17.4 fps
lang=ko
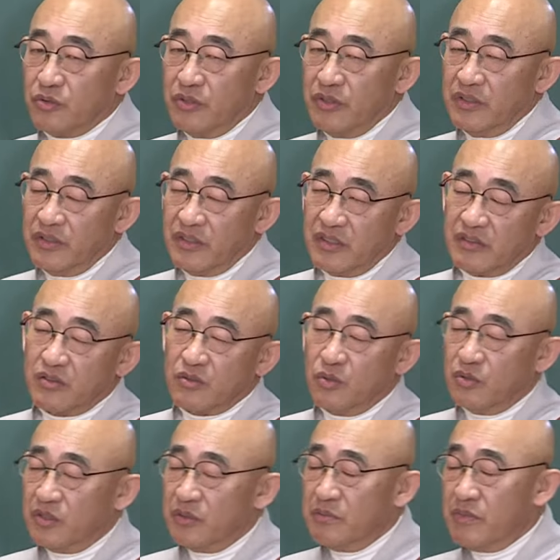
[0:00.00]
도예. 그래서
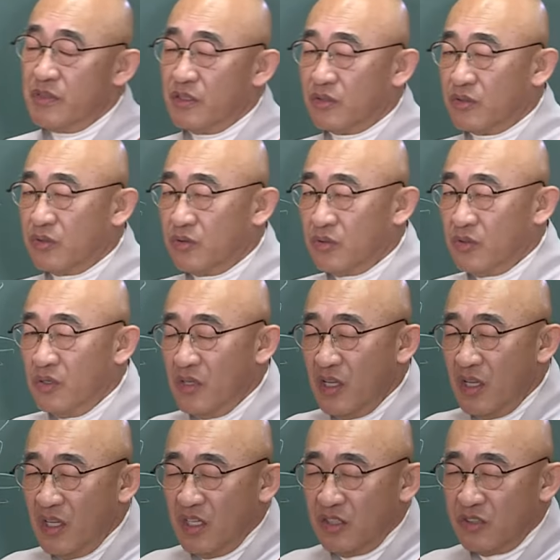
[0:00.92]
고진멸도도
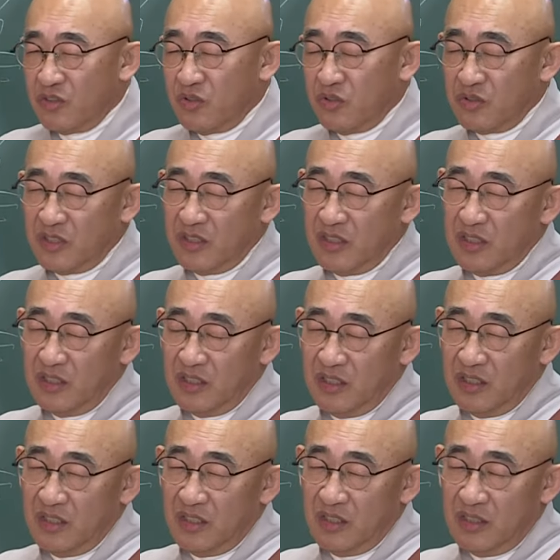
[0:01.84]
초기
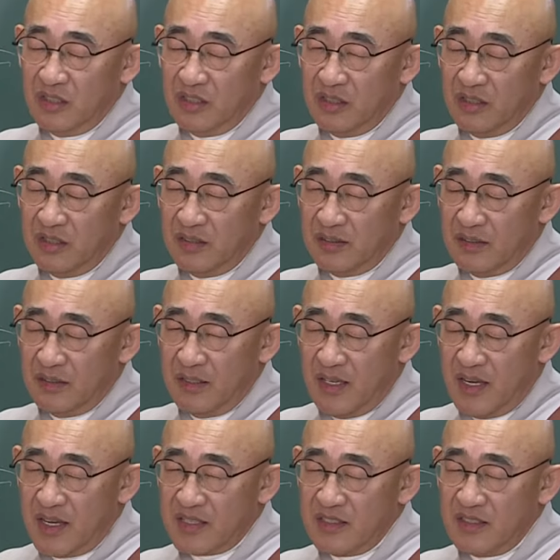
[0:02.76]
이, 이
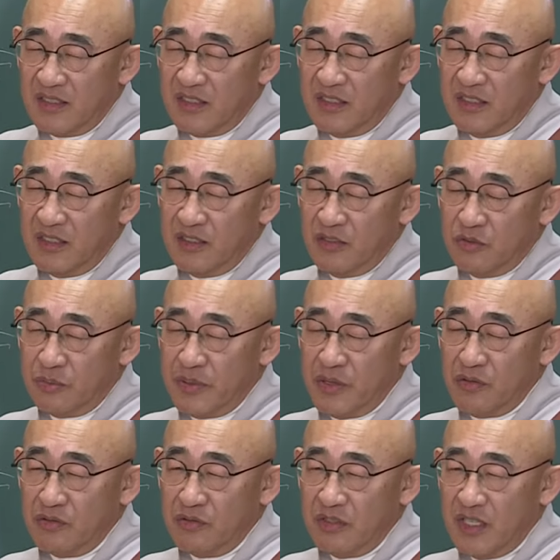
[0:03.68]
하근기로
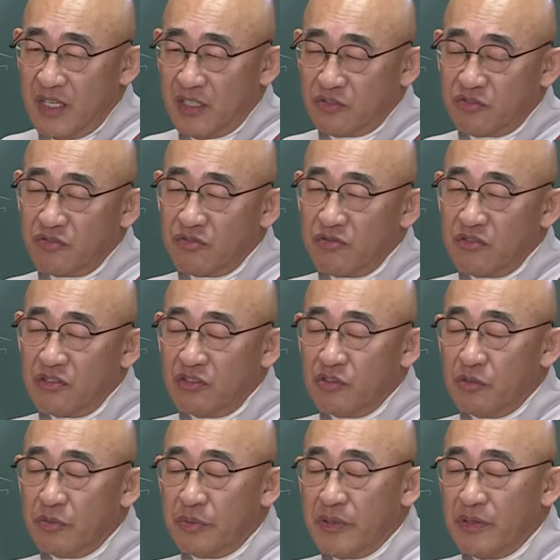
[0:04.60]
배우느냐,
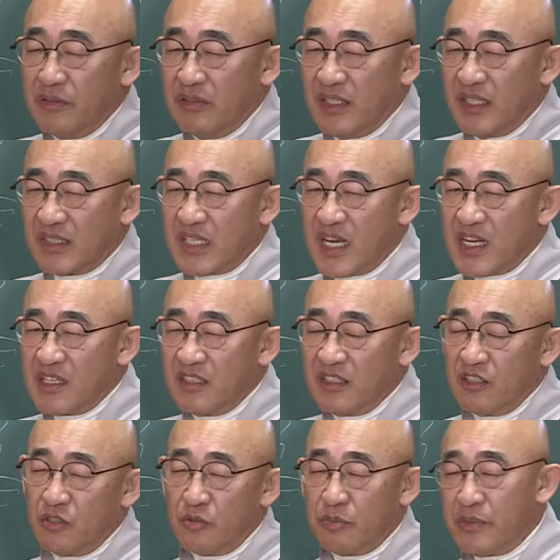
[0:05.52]
중근기로 배우느냐,
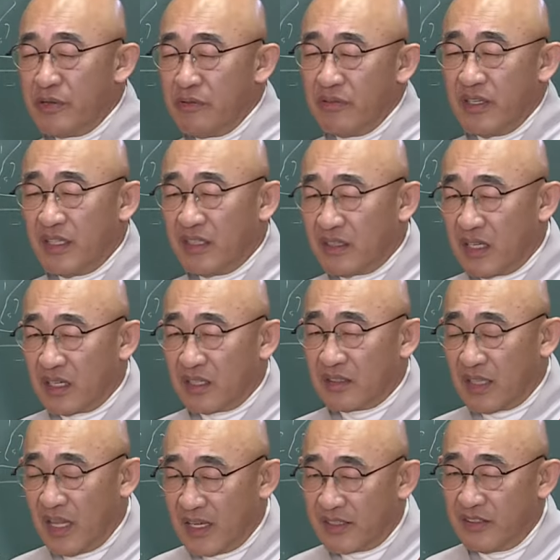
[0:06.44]
상근기로 배우느냐에 따라
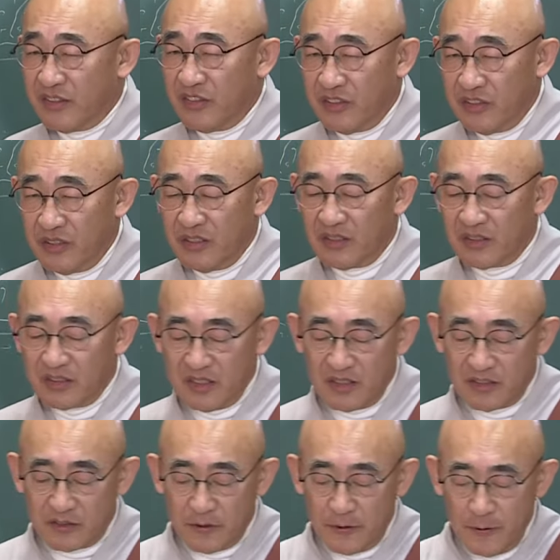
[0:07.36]
다르지요.
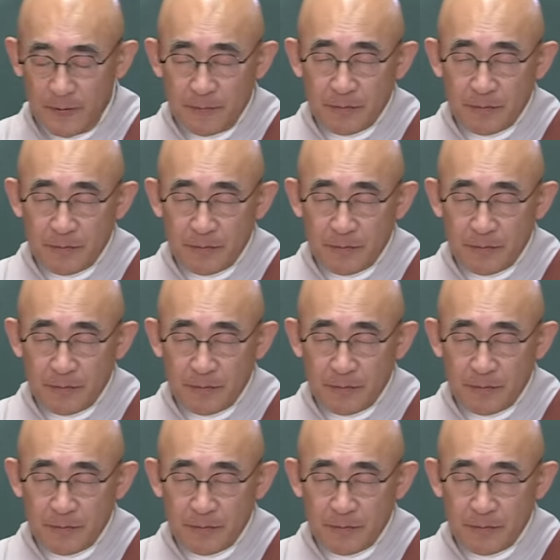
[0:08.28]
그래서